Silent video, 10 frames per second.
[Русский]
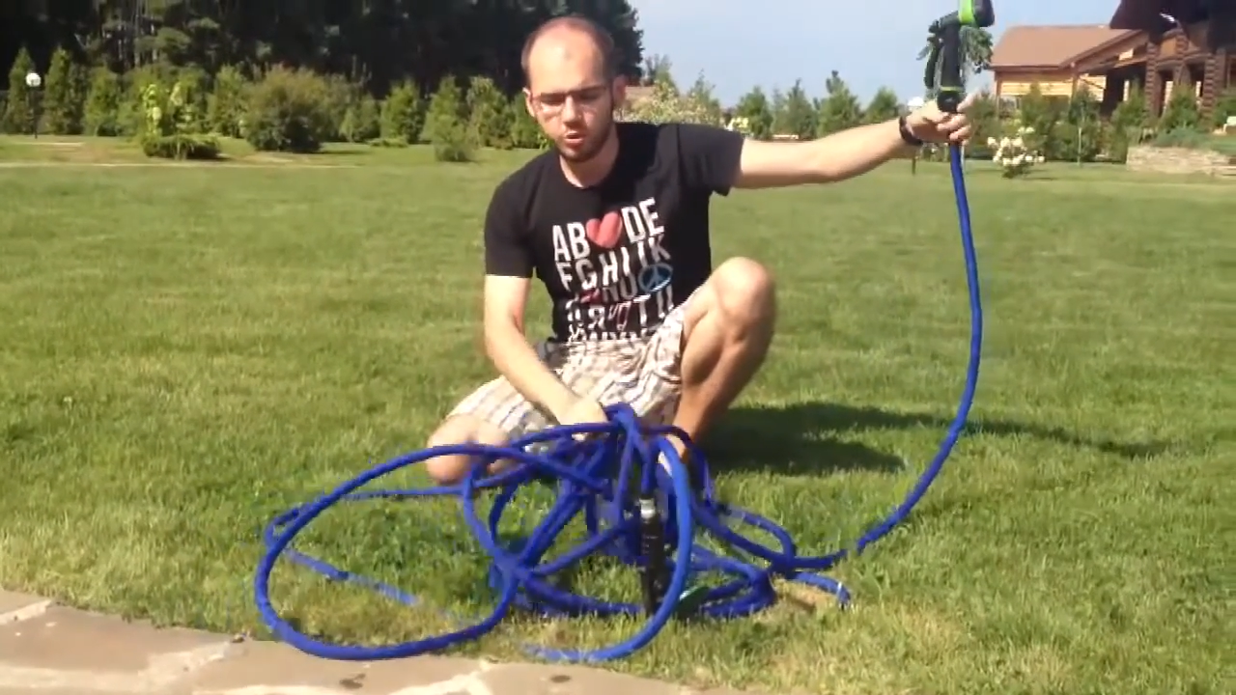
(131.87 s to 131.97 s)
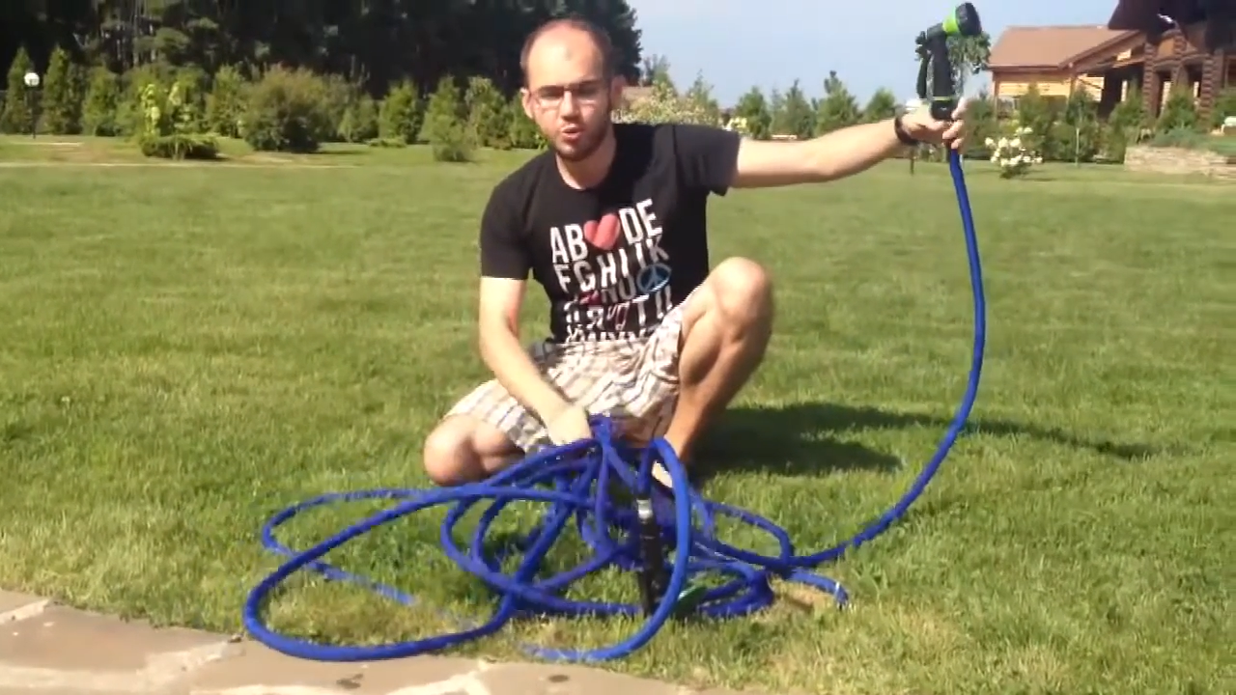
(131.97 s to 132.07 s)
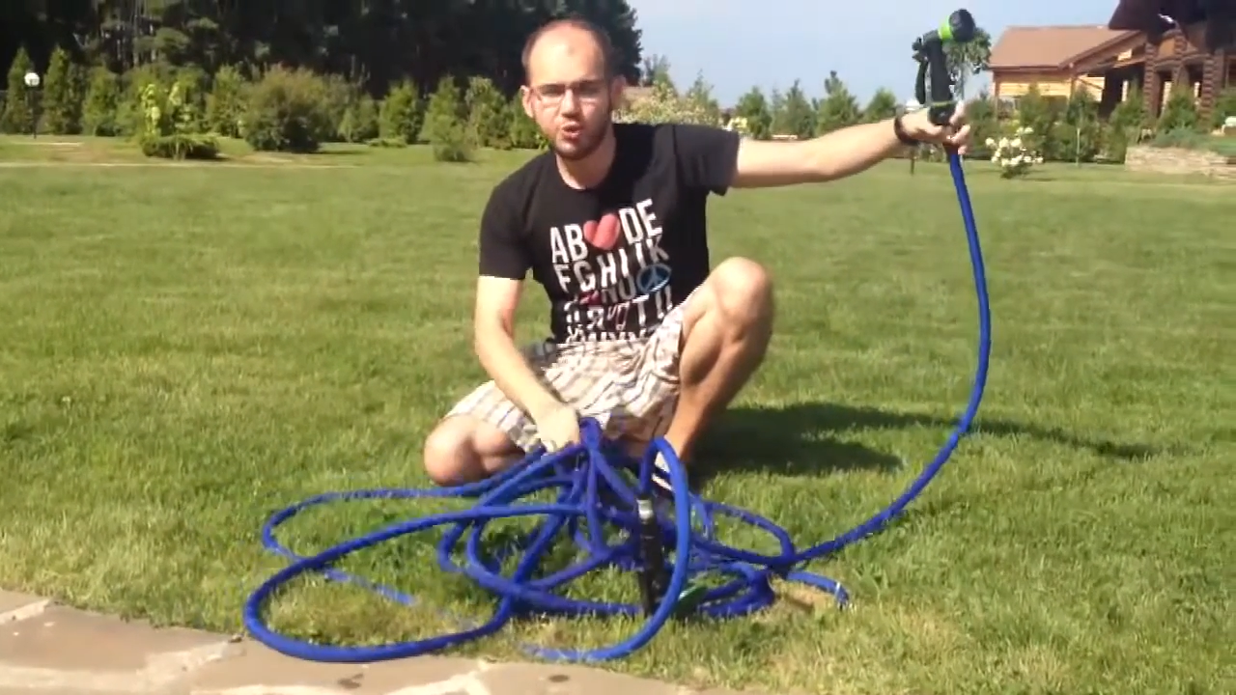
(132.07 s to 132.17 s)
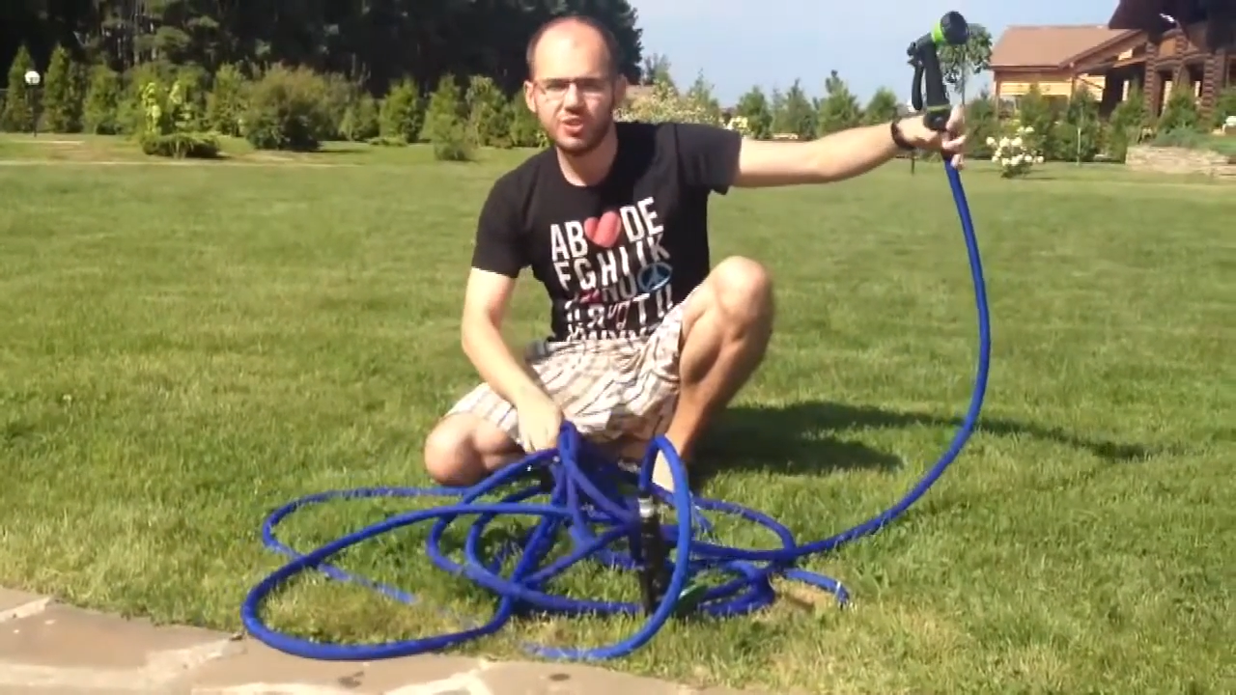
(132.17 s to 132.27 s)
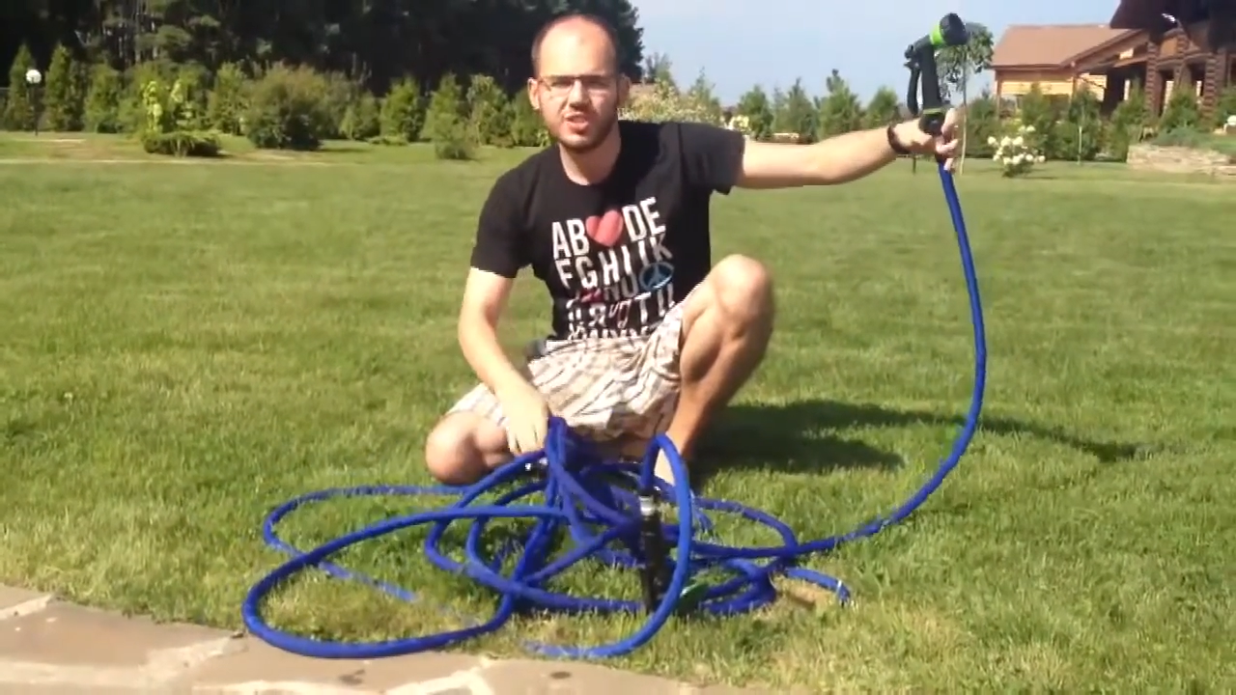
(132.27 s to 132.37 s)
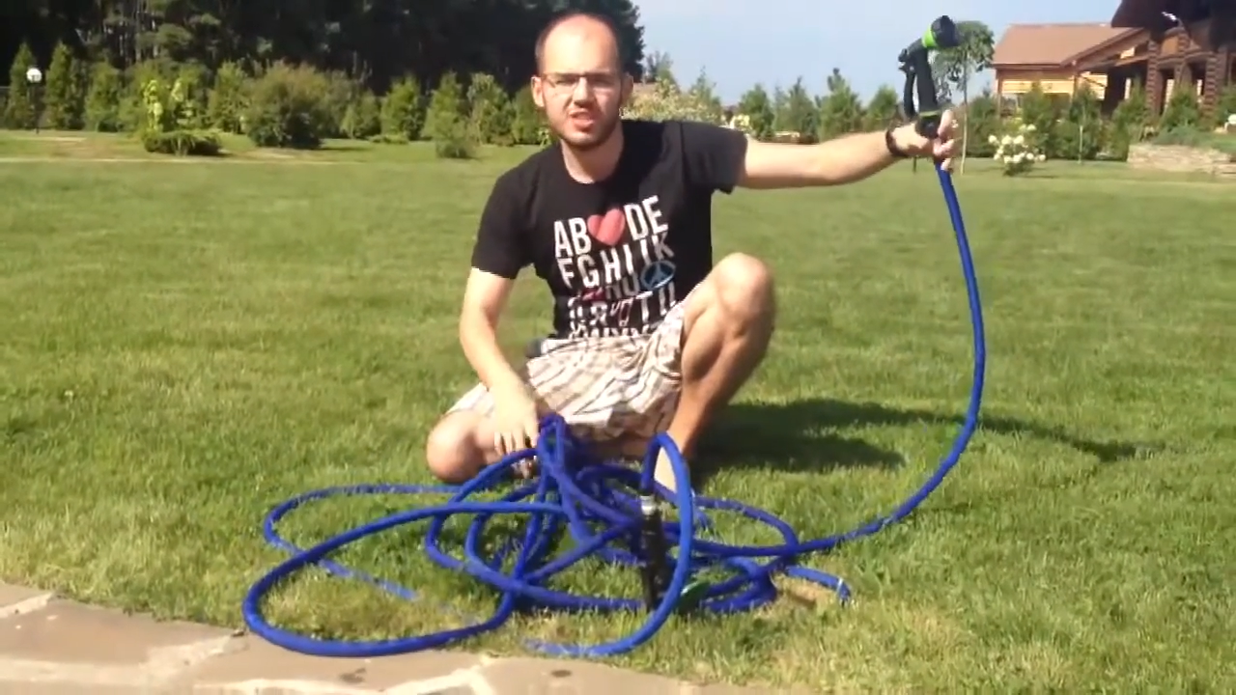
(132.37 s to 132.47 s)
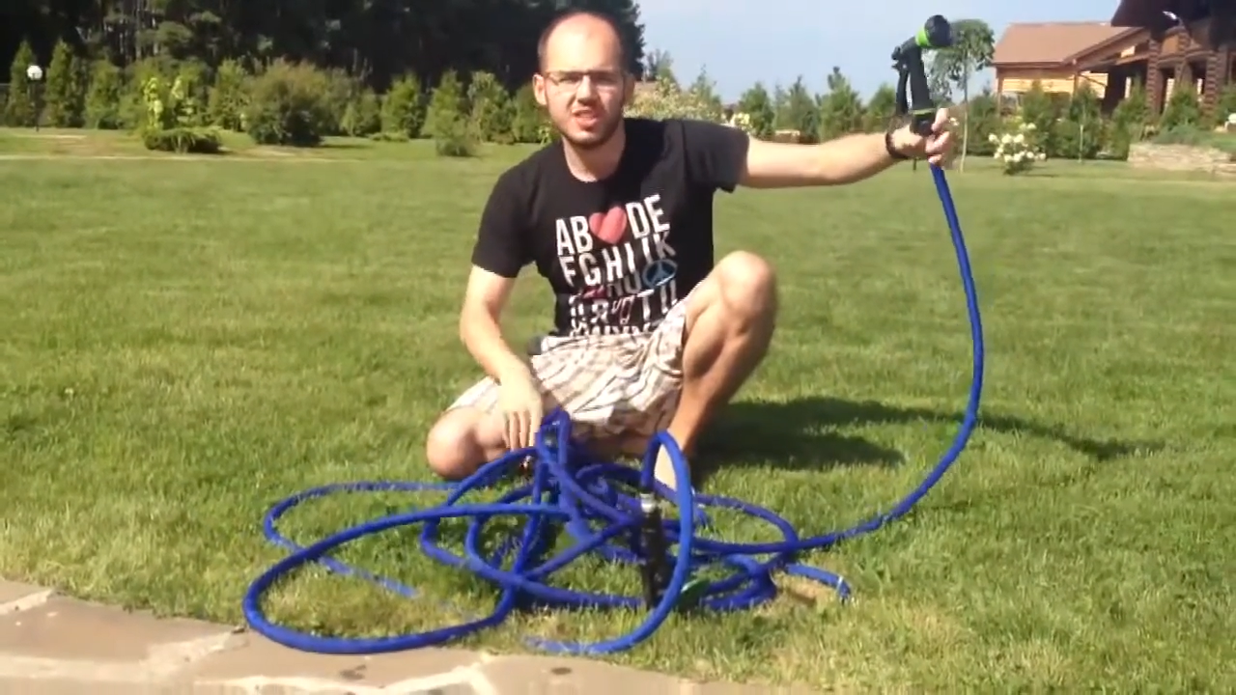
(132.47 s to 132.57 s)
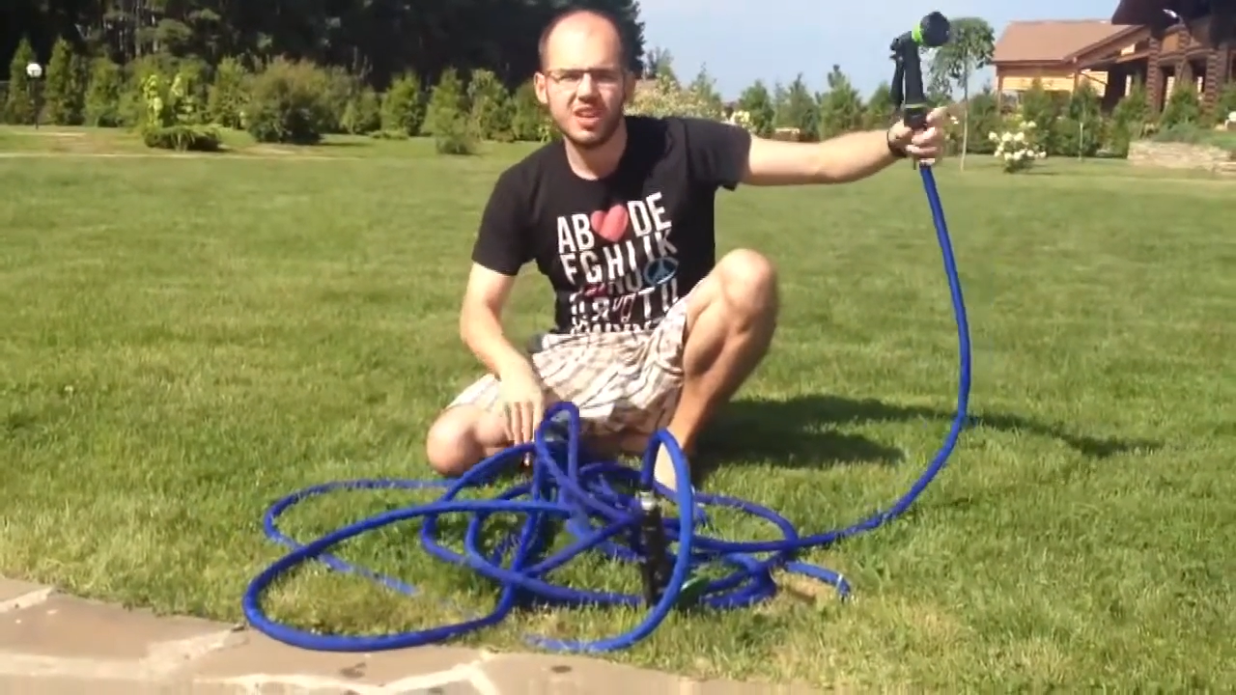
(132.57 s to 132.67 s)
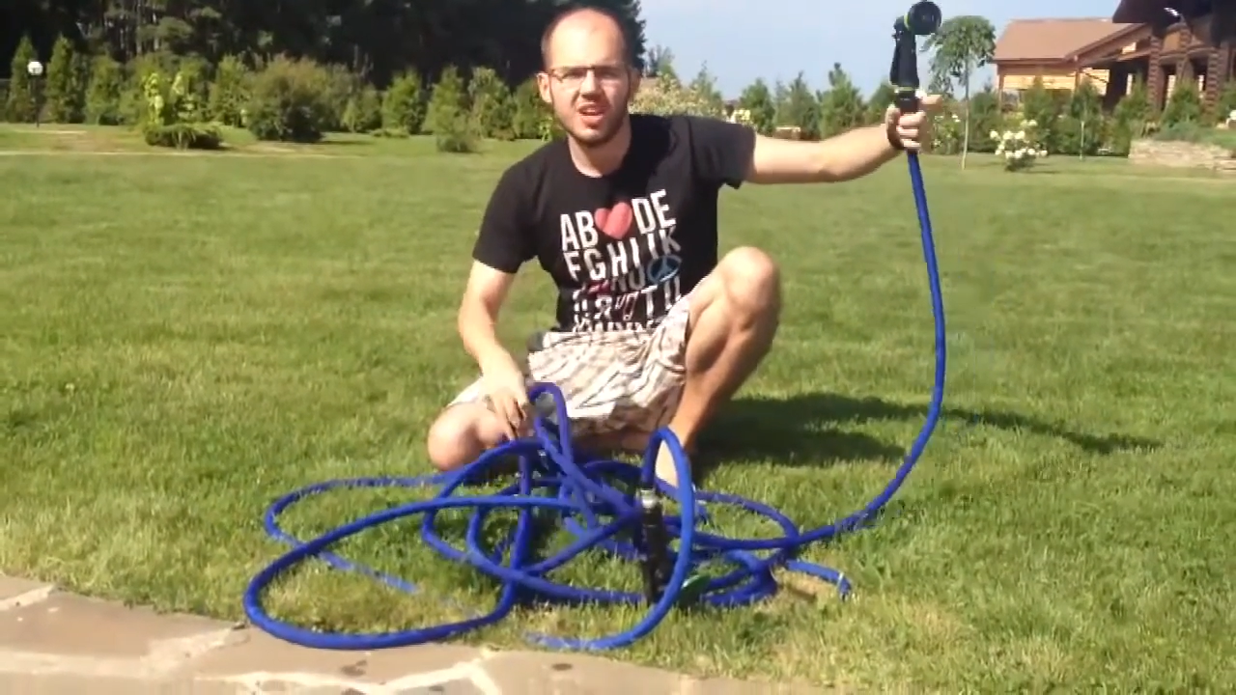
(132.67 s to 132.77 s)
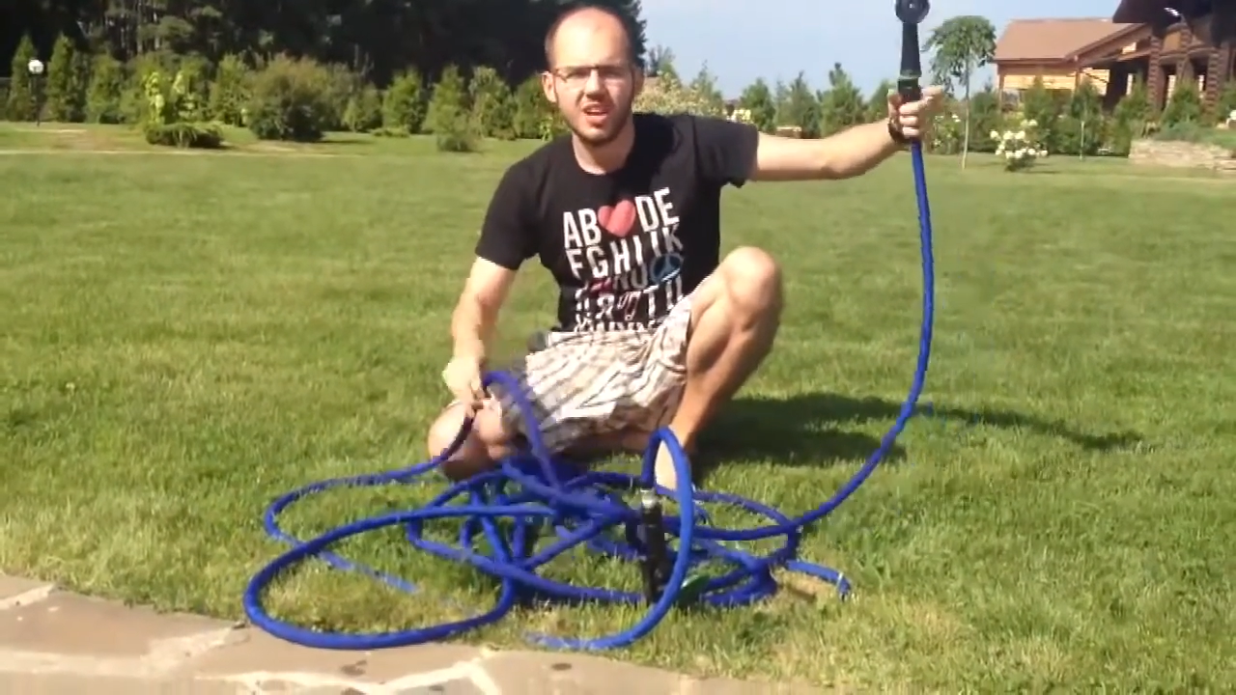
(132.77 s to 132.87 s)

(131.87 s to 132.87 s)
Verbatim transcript: скручивается,